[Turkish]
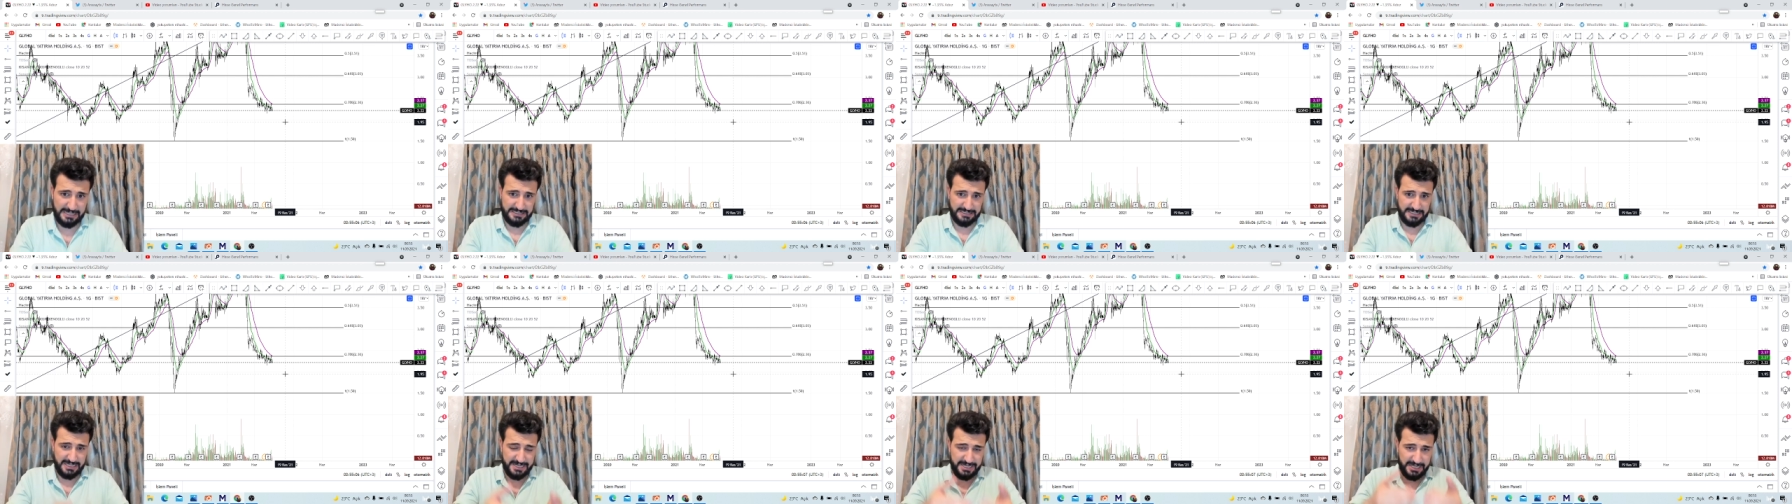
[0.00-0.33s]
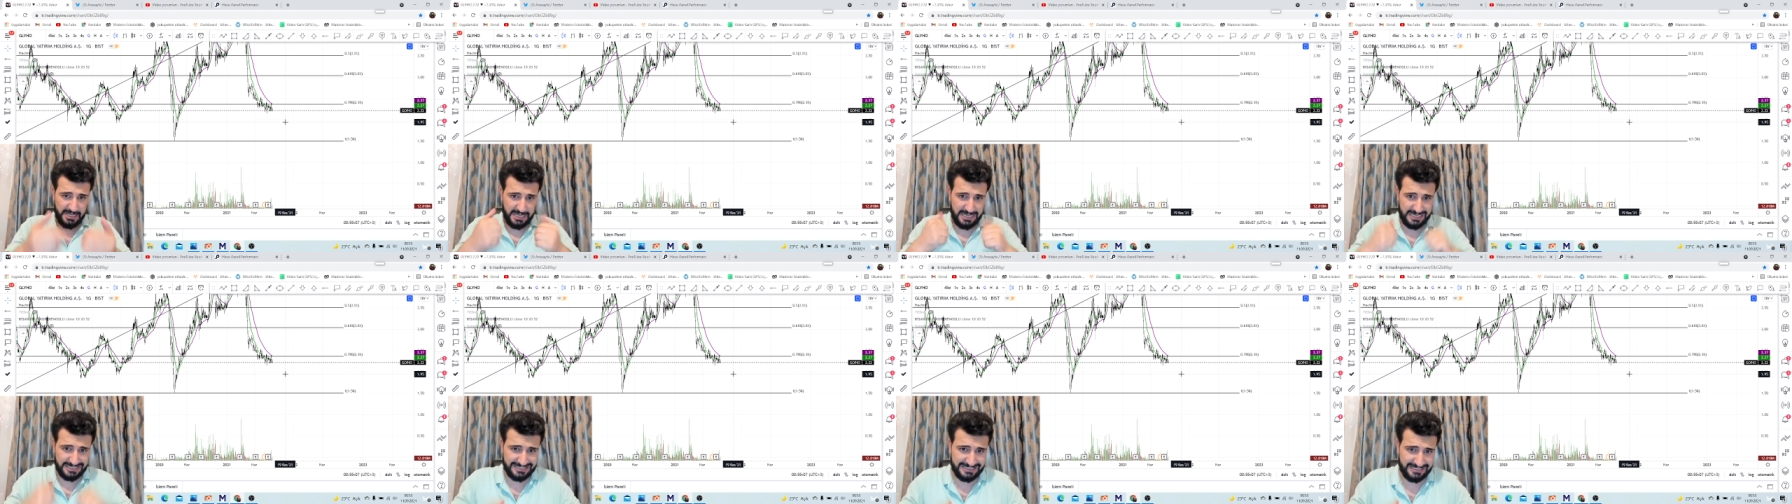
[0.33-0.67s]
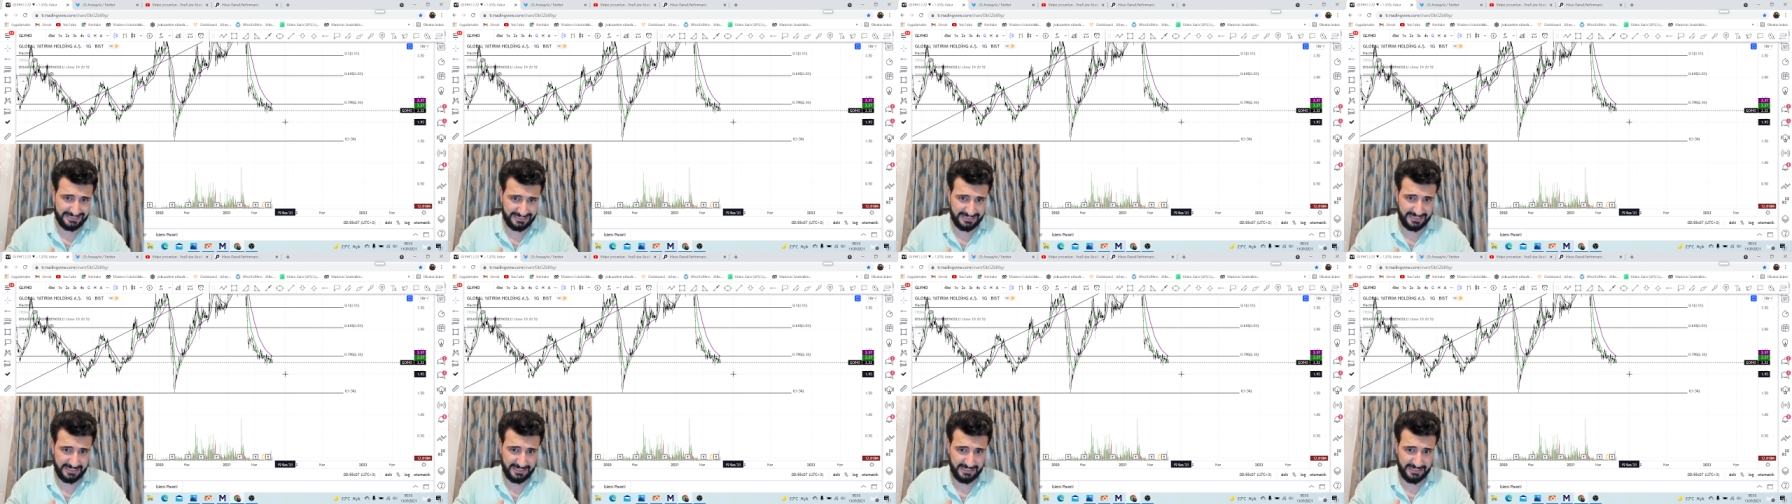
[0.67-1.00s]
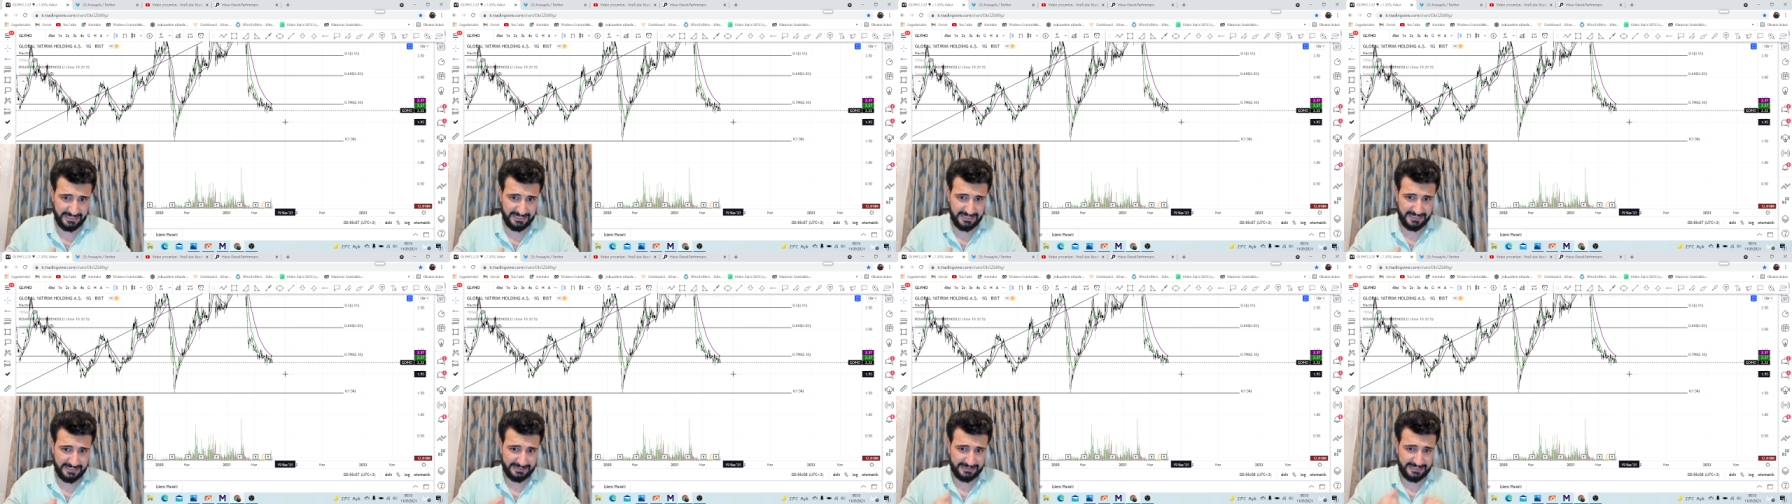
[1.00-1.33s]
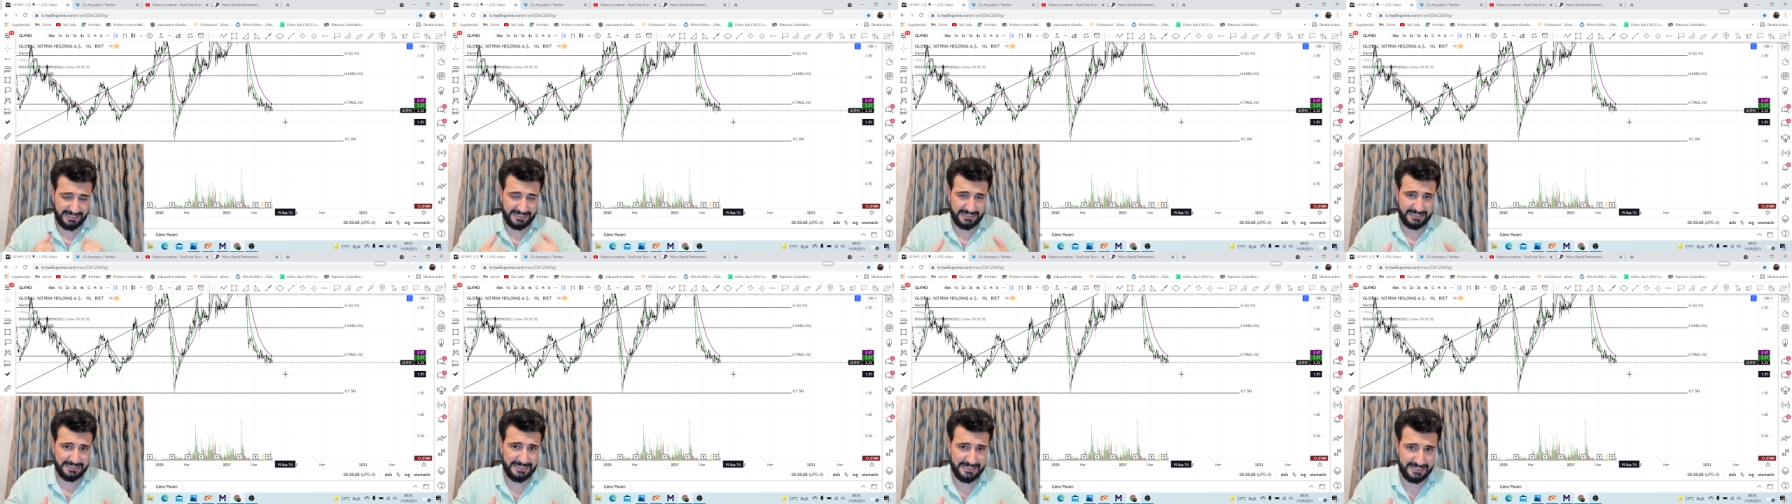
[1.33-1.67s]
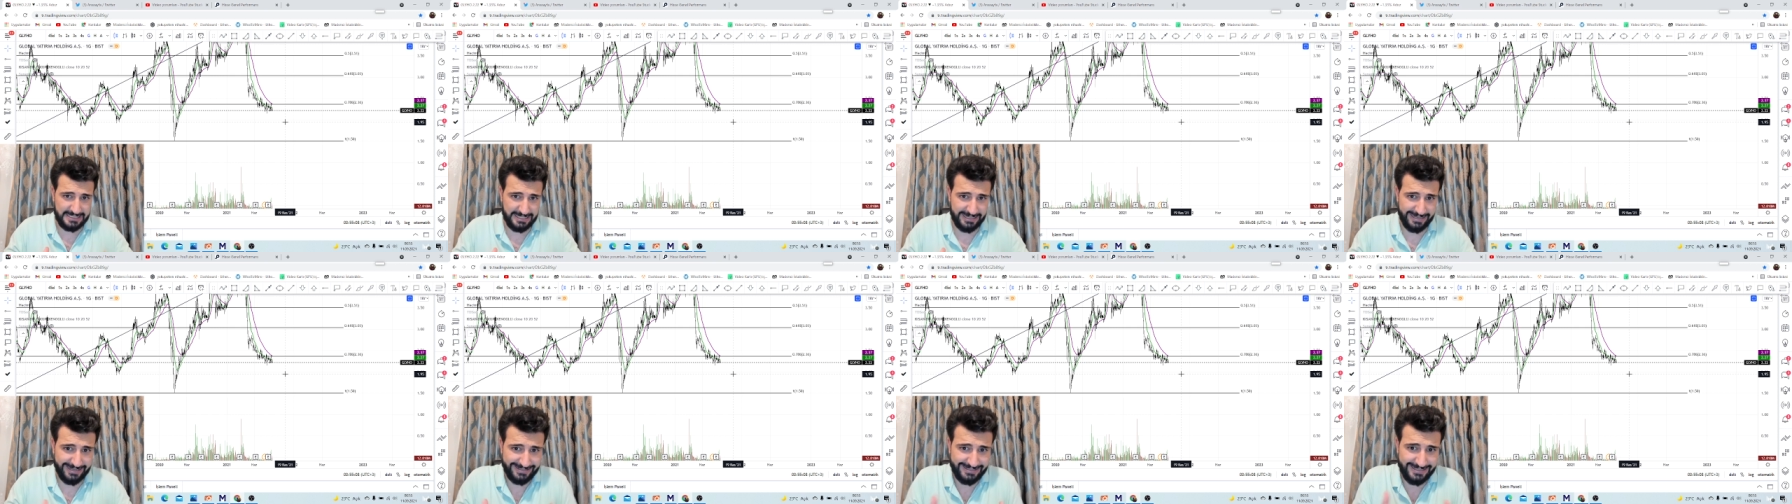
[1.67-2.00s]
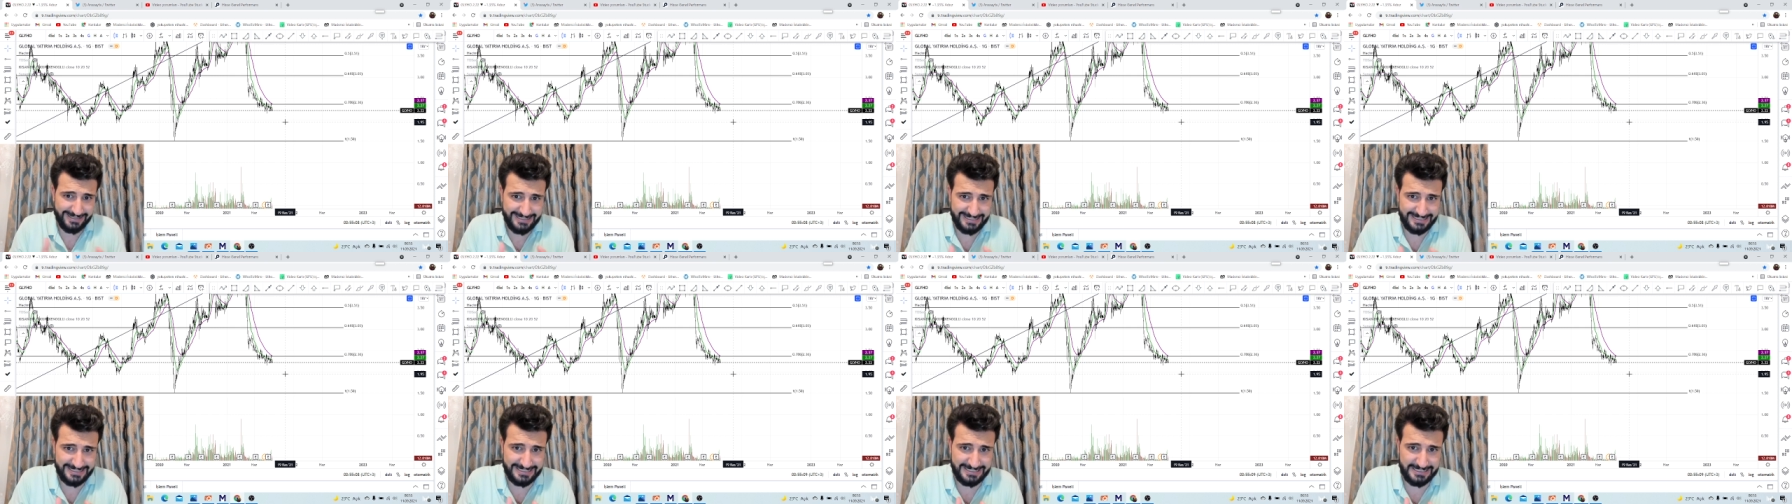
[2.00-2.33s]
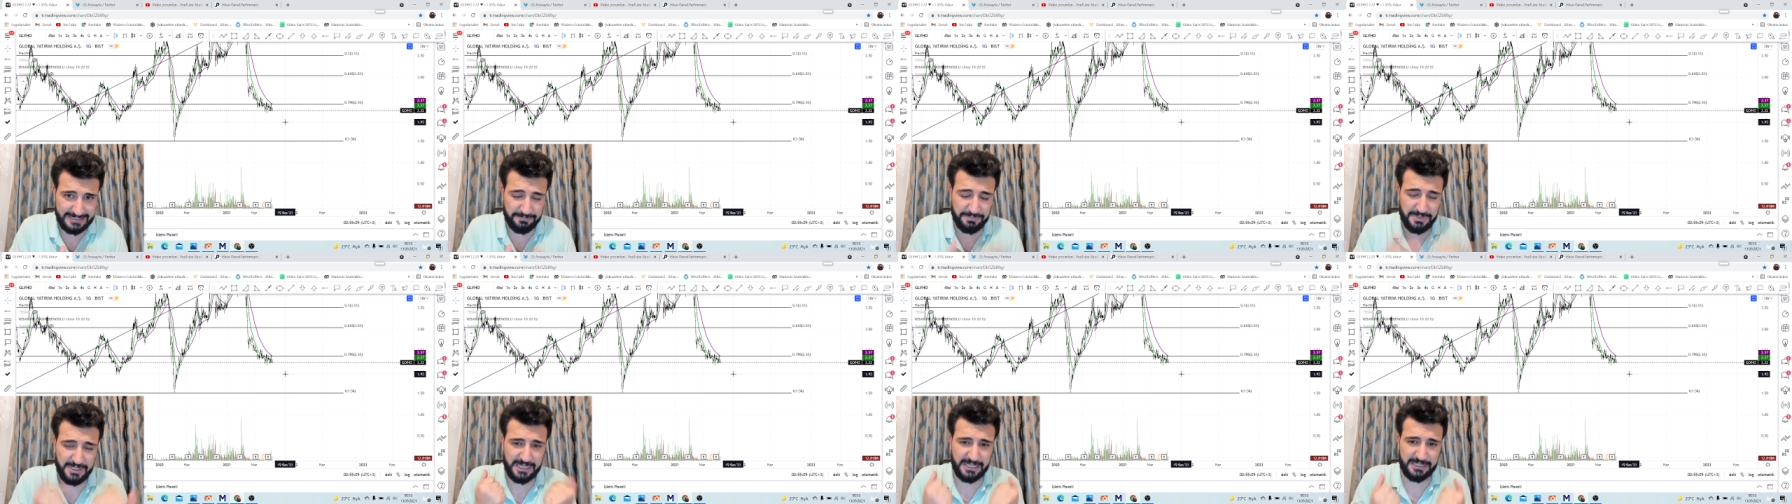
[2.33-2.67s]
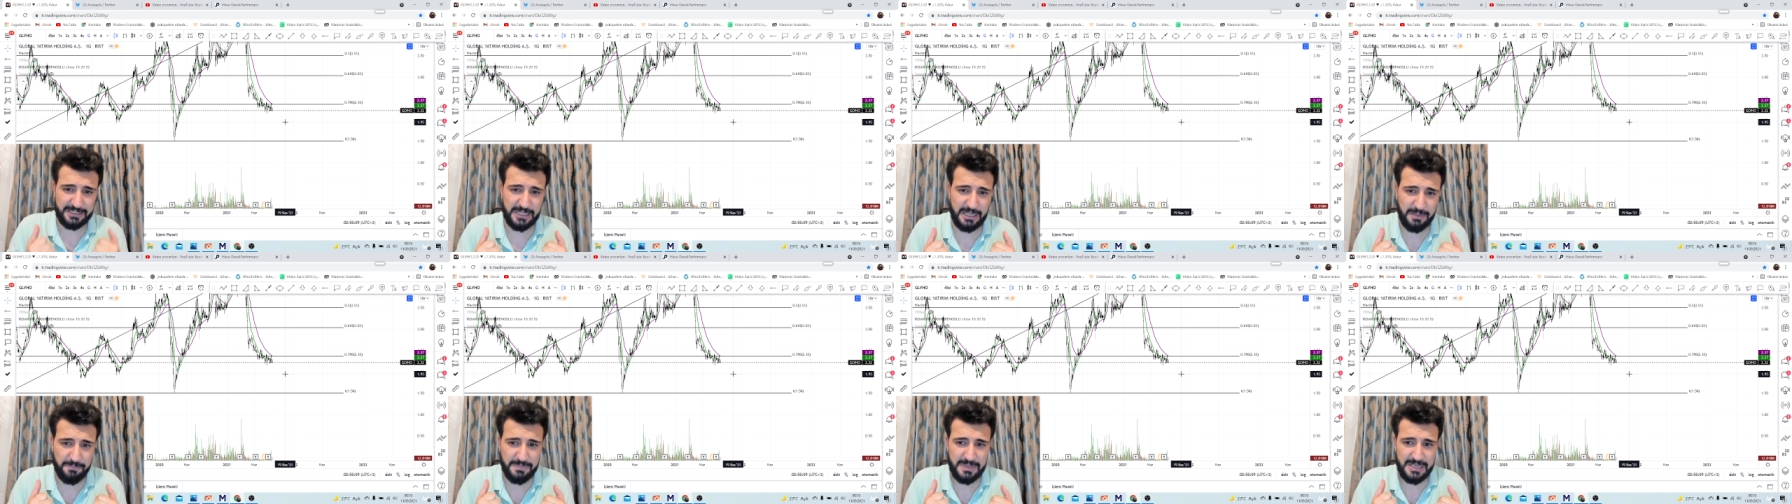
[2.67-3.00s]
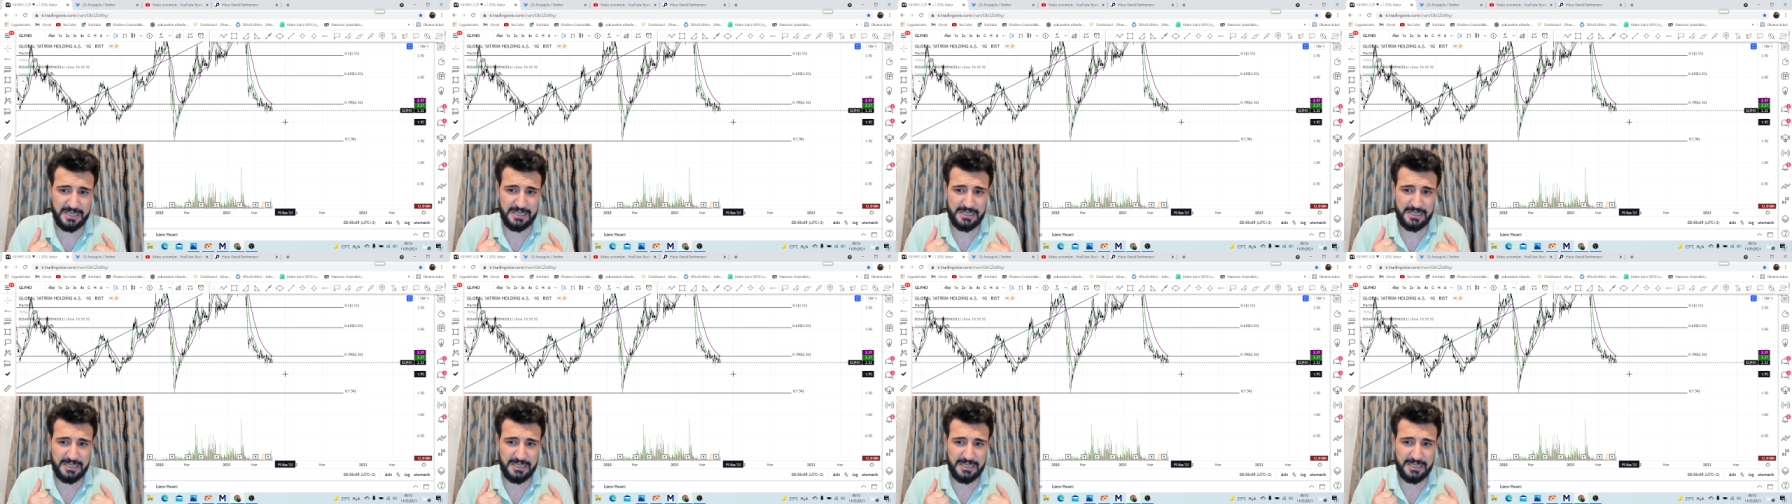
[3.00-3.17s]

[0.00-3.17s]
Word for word: Yani aslında teknik analizci bir adam